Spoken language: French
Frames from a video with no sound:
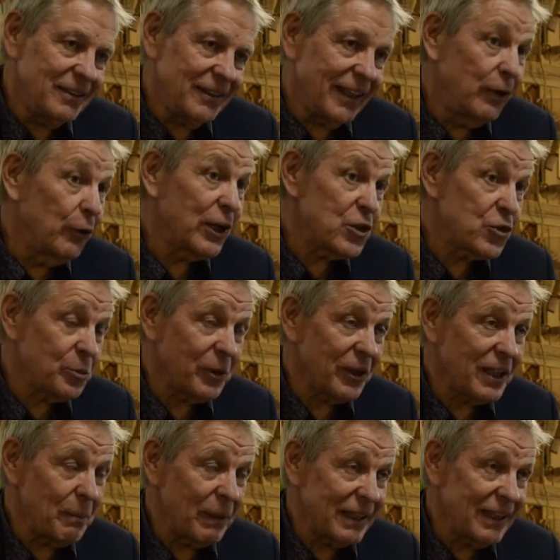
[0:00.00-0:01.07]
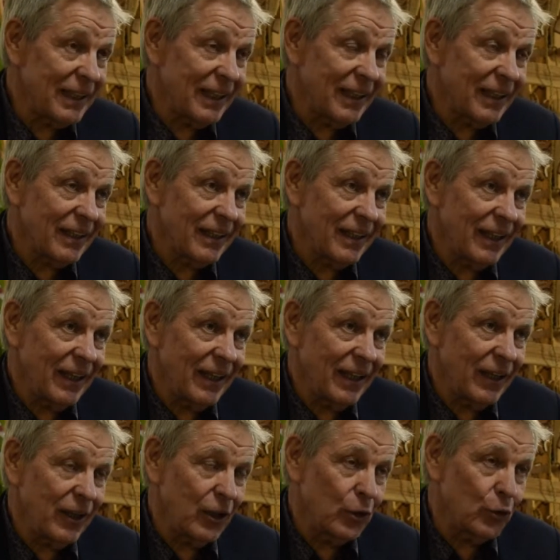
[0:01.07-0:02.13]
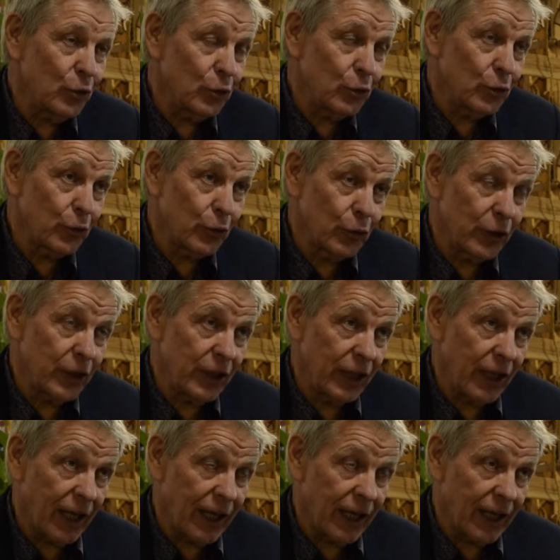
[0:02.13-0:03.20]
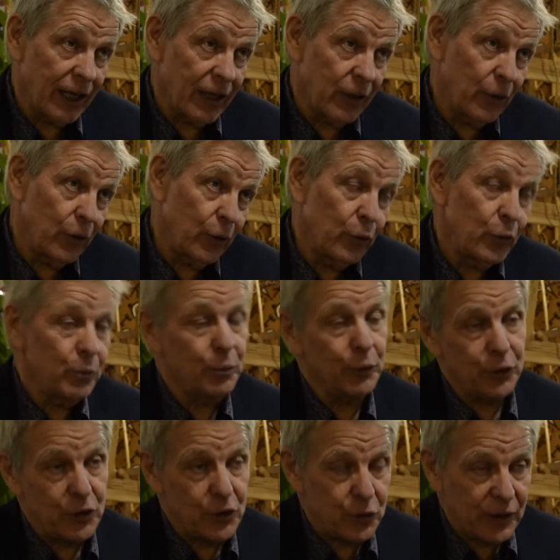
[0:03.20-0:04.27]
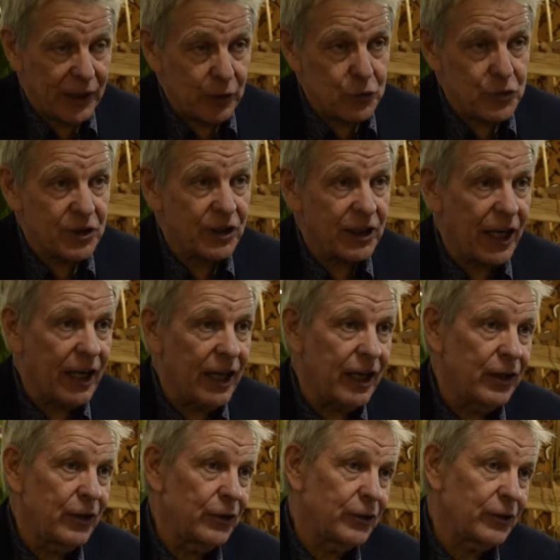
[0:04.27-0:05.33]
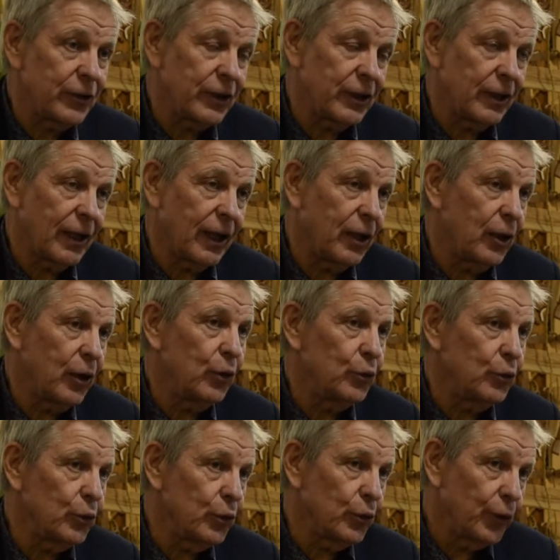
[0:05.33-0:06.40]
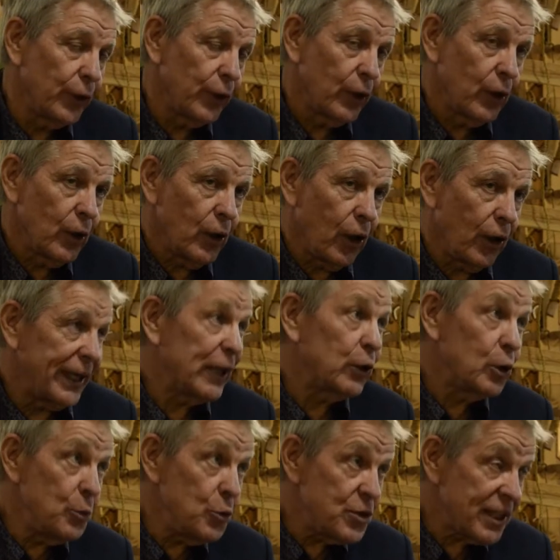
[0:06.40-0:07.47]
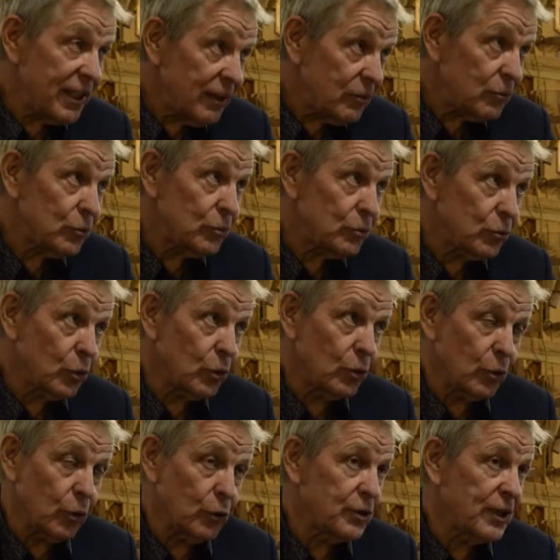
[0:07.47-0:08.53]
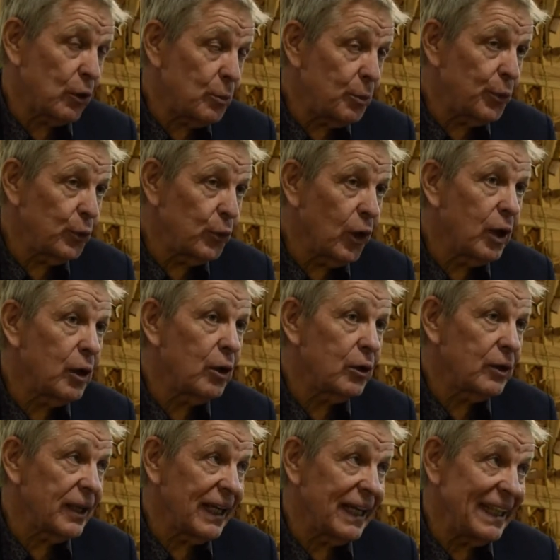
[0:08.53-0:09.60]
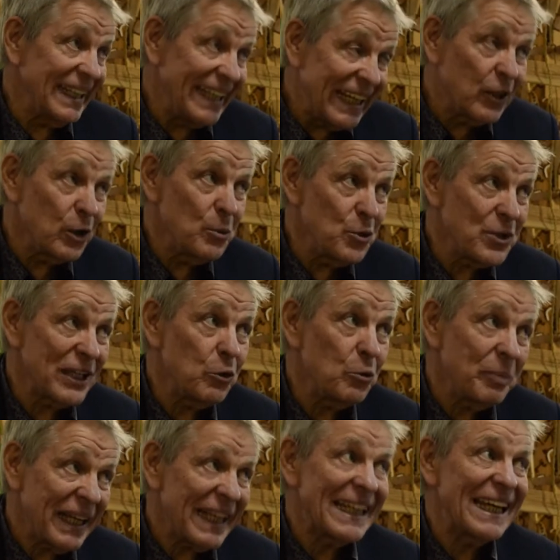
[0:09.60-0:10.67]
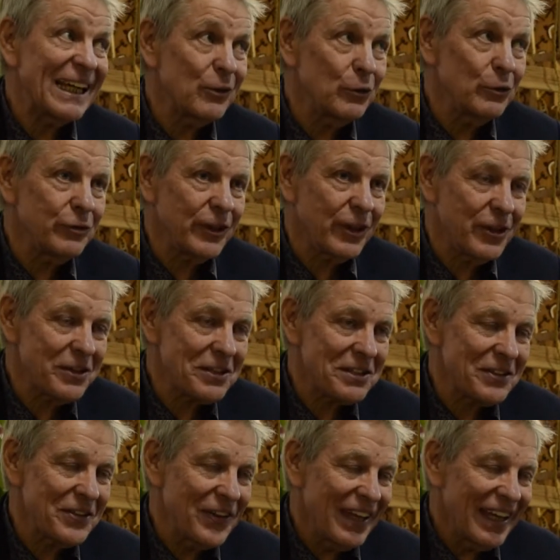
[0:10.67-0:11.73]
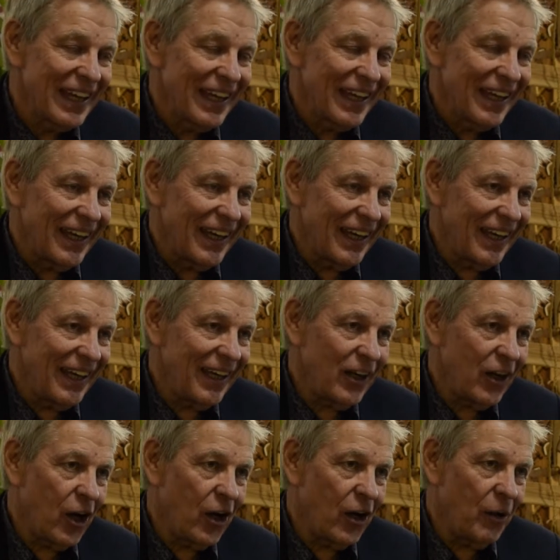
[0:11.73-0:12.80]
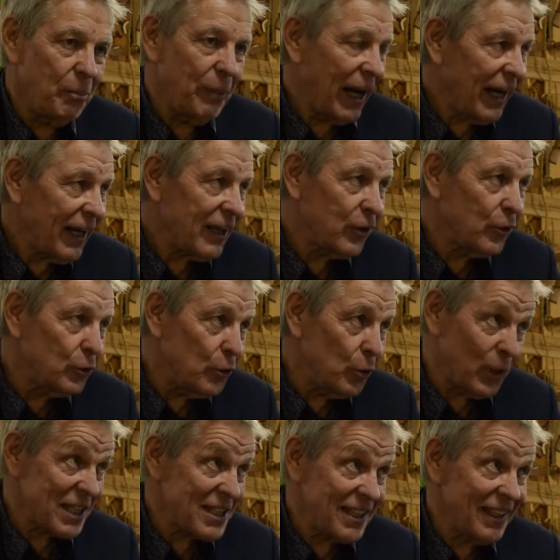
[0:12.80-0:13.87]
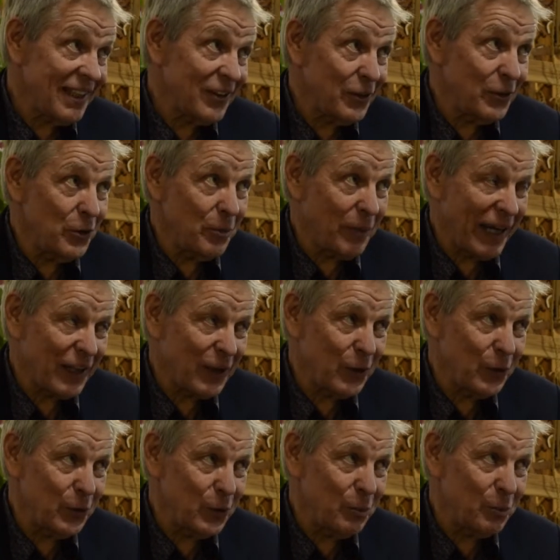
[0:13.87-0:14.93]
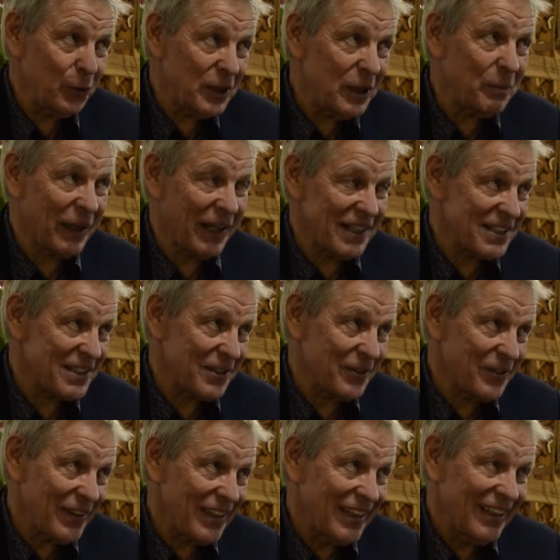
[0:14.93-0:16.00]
et le réchauffement climatique, et donc qui a une petite zone industrielle, qui a une, un écomusée, donc c'est le plus grand écomusée de plein air de France, et un parc de loisirs, euh, le parc du Petit Prince.